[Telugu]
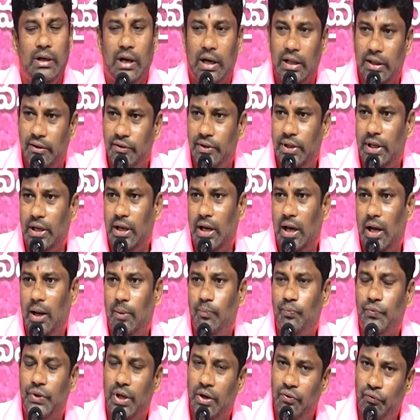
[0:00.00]
అదేవిధంగా
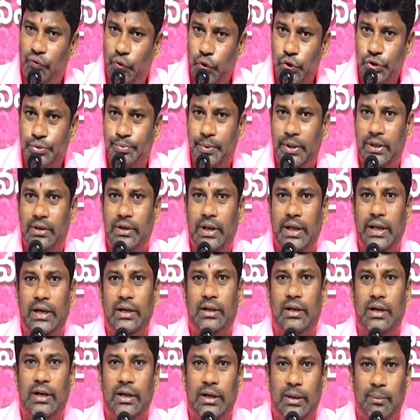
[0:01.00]
ఎన్ఫోర్స్మెంట్
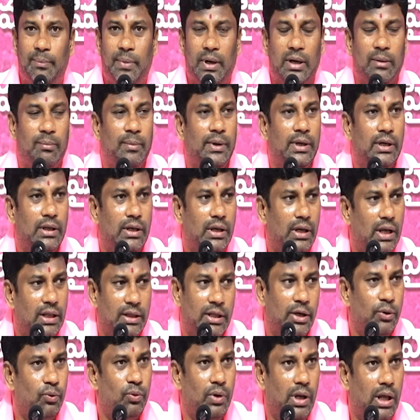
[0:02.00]
డైరెక్టరేట్ డిపార్ట్మెంట్కి
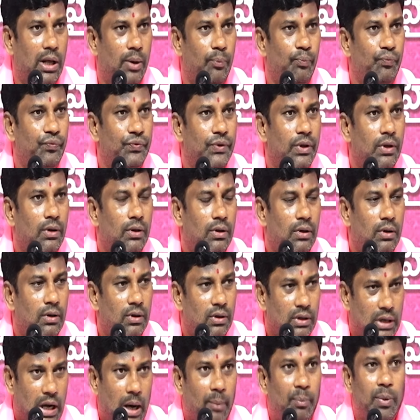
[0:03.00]
అందరికి కూడా
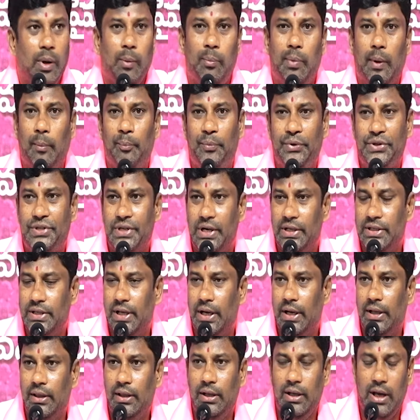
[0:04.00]
కాపీలు పంపించడం
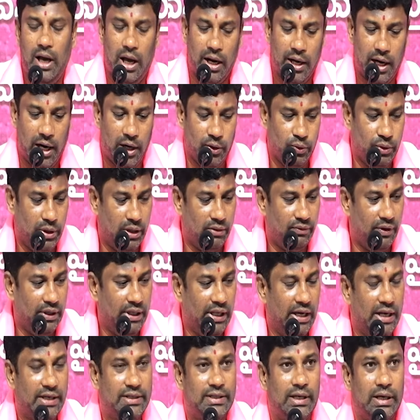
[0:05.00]
జరిగింది ఆనాడు ఉన్నటువంటి
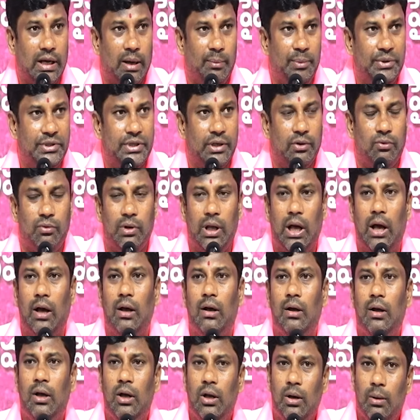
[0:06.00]
ఎలక్షన్ కమిషన్ కూడా
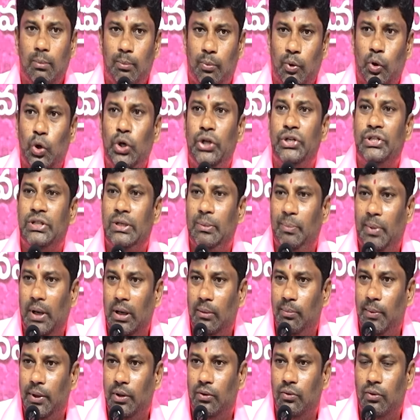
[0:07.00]
పోలీస్
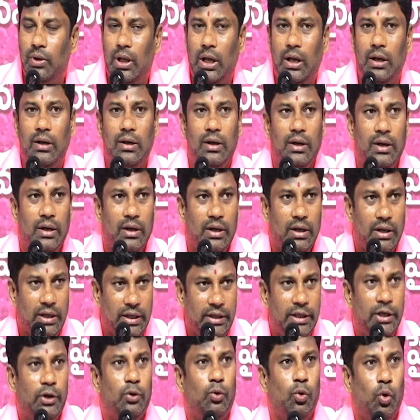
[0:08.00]
డిపార్ట్మెంట్ కూడా
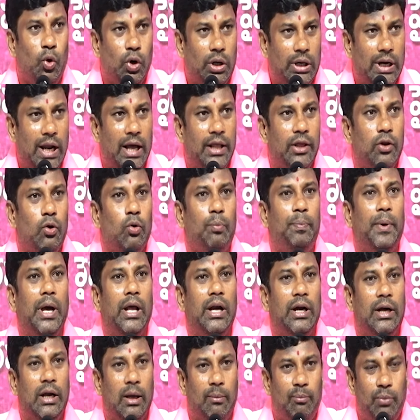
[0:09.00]
ఇది కోట్లాది
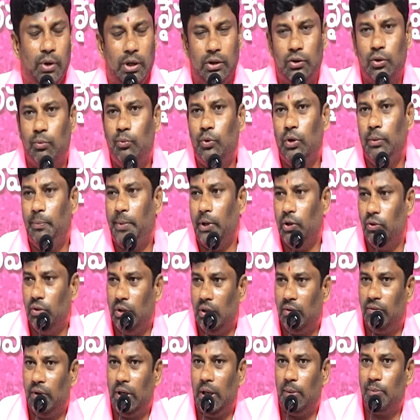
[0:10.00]
రూపాయల డబ్బులతో ముడిపడి
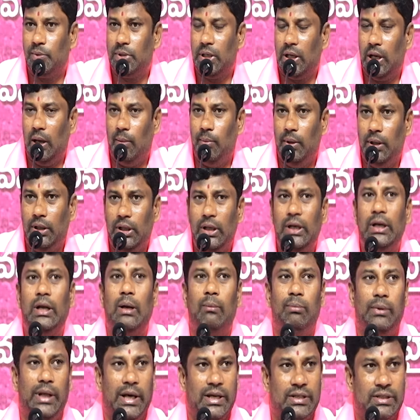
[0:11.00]
ఉన్నటువంటి అంశం కాబట్టి
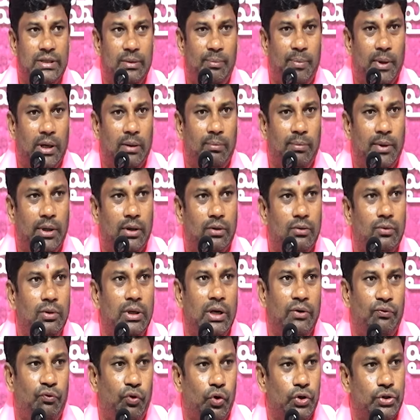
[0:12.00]
ఇన్కమ్ ట్యాక్స్ డిపార్ట్మెంట్కు
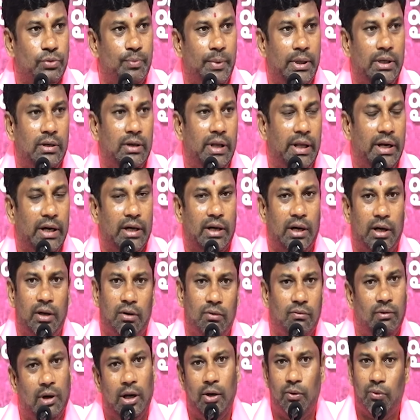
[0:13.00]
ఎన్ఫోర్స్మెంట్
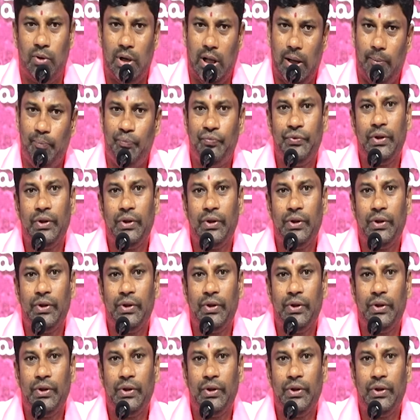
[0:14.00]
డైరెక్టరేట్కు వాళ్ళు కూడా